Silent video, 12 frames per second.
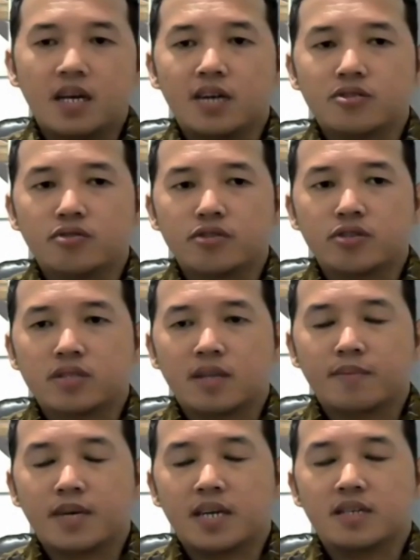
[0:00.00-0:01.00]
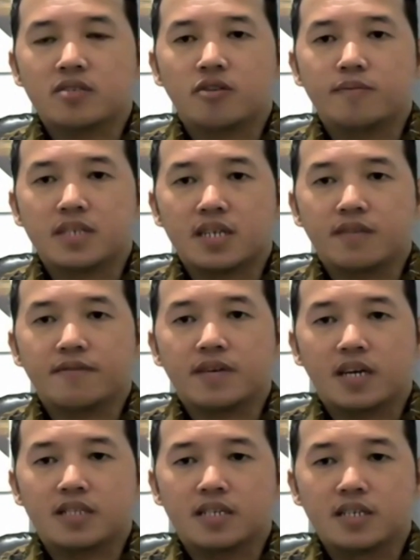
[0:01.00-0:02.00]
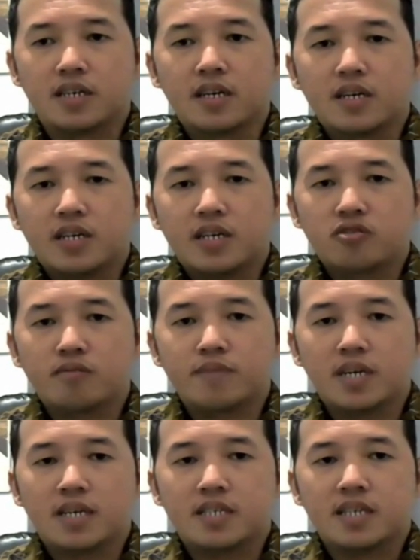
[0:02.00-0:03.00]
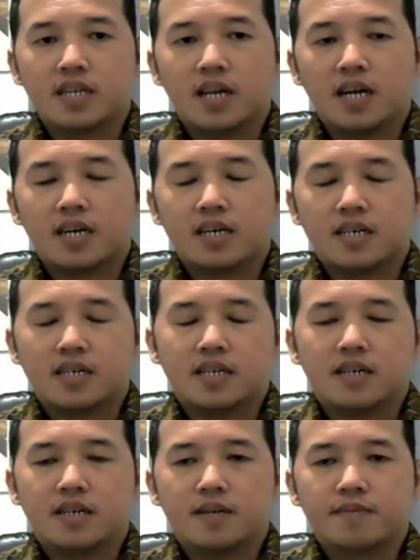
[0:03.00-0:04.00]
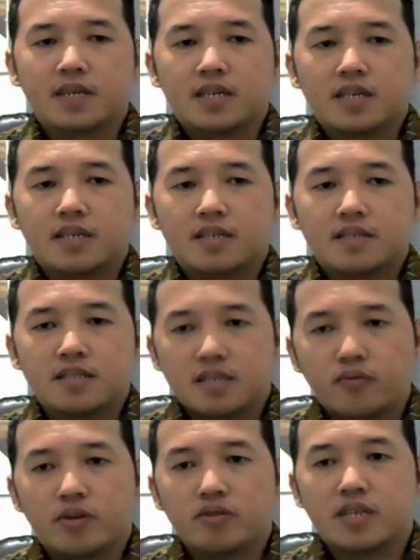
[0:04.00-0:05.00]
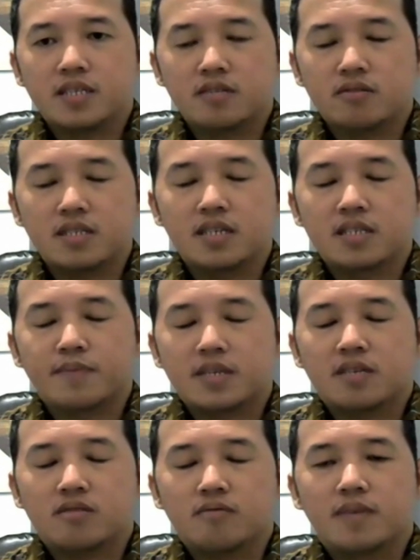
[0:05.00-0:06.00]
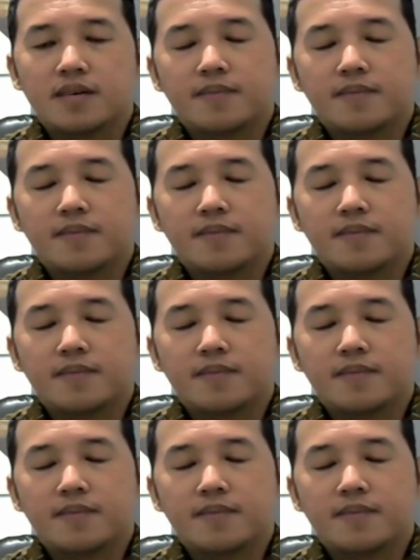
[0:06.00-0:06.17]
atau short term gain-nya cukup signifikan. Jadi itu biasanya adalah uh, window dressing itu sendiri seperti itu, Mbak.